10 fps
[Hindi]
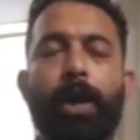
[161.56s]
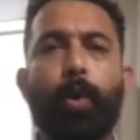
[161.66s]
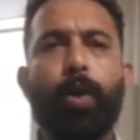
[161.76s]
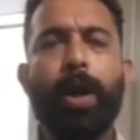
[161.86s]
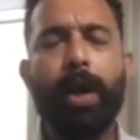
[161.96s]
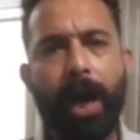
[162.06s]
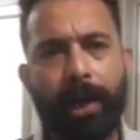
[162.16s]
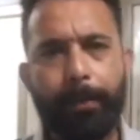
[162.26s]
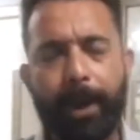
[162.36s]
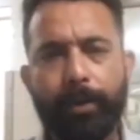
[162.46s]
कोरोना काल के
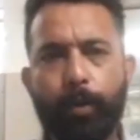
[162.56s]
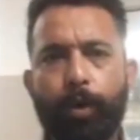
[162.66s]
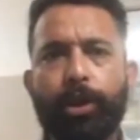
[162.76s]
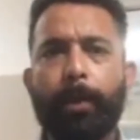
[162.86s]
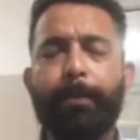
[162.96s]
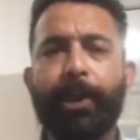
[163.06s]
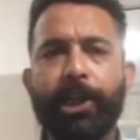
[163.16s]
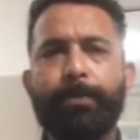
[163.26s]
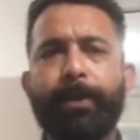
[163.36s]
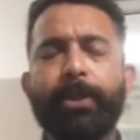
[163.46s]
बाद उत्तर
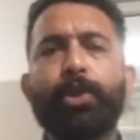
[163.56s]
प्रदेश में